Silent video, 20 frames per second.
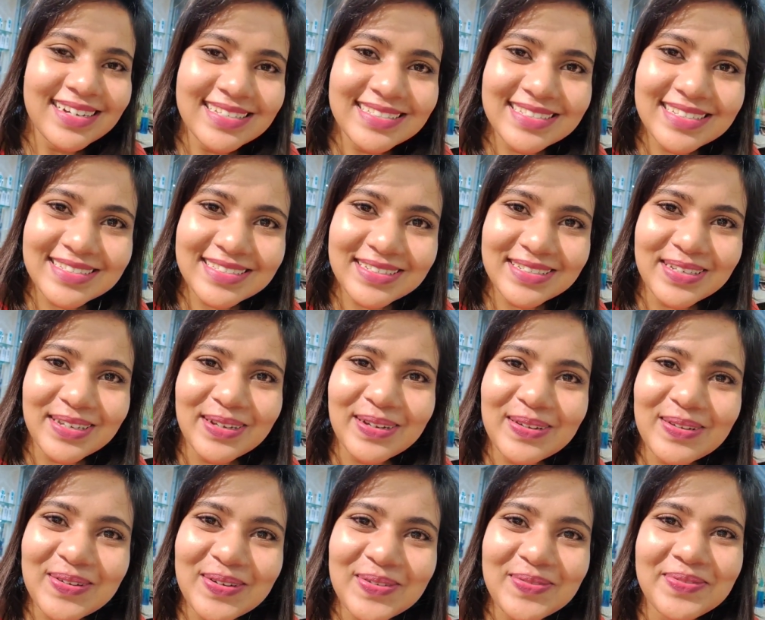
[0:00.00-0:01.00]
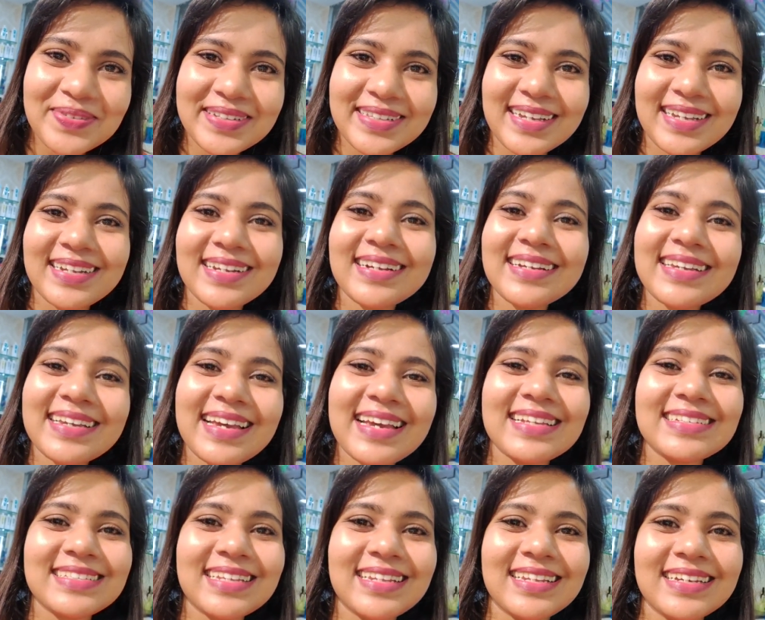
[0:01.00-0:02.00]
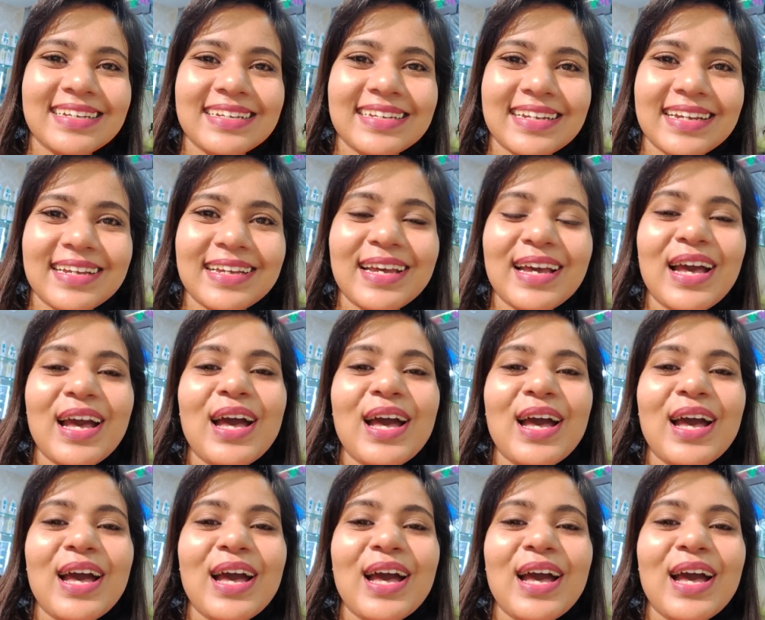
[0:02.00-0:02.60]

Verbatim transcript: अच्छे से देख लो और बताना कैसा लग रहा है